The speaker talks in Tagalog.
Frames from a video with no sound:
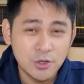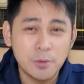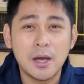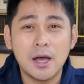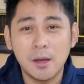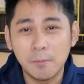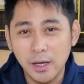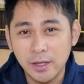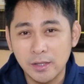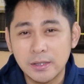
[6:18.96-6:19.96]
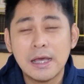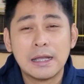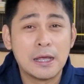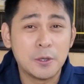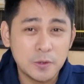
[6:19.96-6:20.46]
inyo mga kabayan
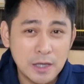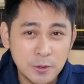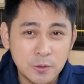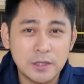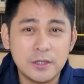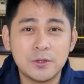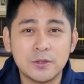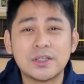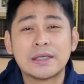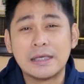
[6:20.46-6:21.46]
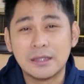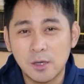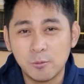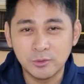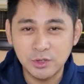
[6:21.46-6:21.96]
lalong lalo na dito sa
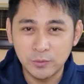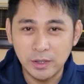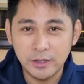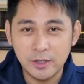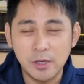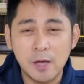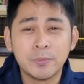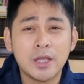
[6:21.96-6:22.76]
Kingdom of Saudi Arabia.